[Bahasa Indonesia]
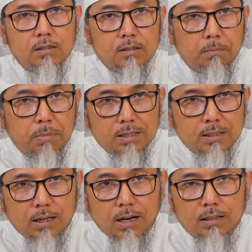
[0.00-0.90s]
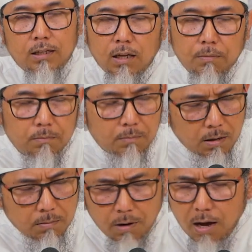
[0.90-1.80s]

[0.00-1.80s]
sebelas karakter yang memang